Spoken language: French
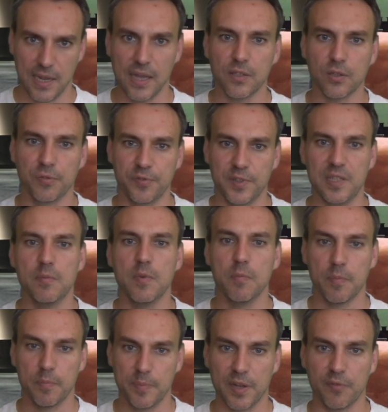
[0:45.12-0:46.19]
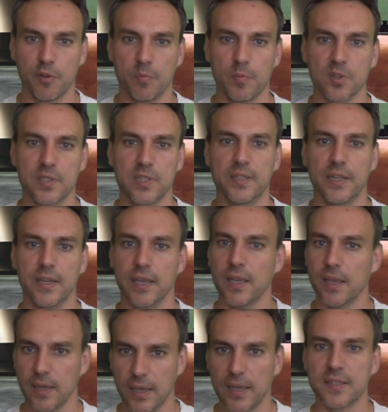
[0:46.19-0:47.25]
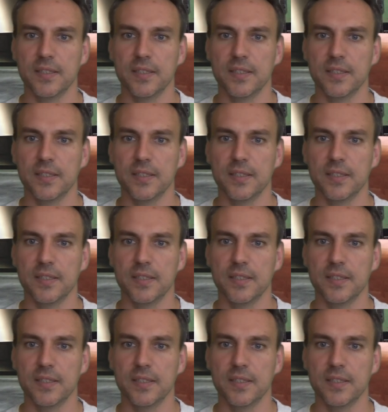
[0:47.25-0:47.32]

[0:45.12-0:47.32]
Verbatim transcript: théâtre, film, performances littéraires,